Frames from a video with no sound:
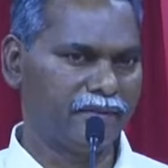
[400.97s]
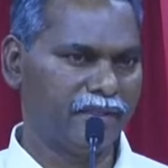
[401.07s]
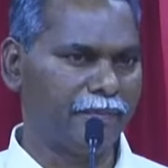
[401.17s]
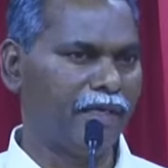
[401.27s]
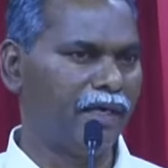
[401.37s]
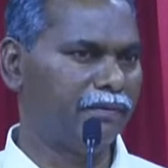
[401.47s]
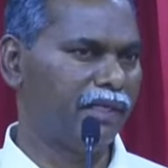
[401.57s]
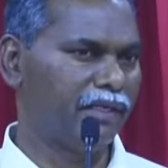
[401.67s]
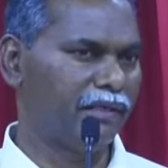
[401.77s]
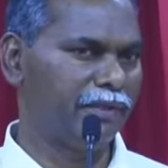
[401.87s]
అబ్రాహం
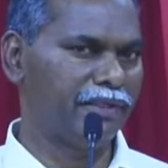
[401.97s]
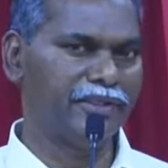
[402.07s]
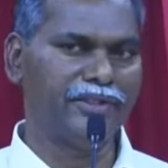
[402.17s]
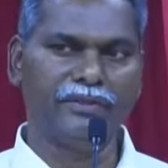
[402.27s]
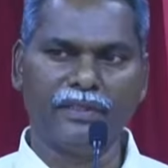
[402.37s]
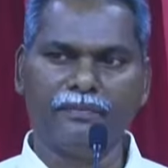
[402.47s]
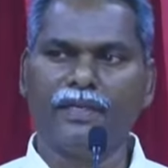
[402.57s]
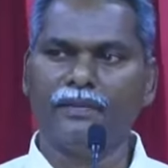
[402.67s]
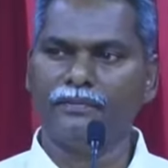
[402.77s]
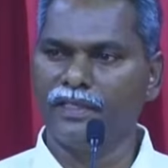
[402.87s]
గారిని బట్టి దేవుడు
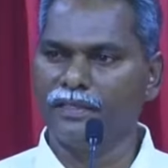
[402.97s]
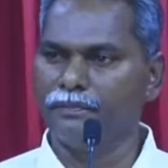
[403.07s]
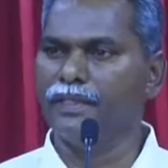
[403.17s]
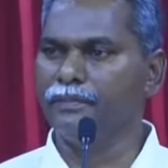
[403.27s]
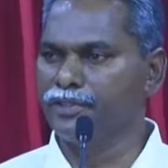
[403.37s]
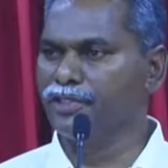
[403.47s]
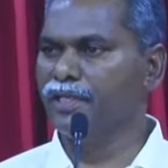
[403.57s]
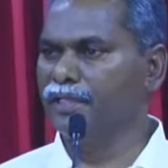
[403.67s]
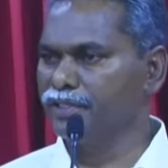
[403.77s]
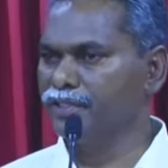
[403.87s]
అబ్రాహం గారిని ప్రేమించి
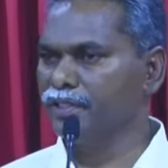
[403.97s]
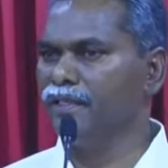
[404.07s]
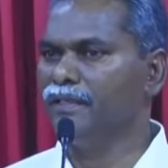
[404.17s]
ఆయనకి ఇచ్చిన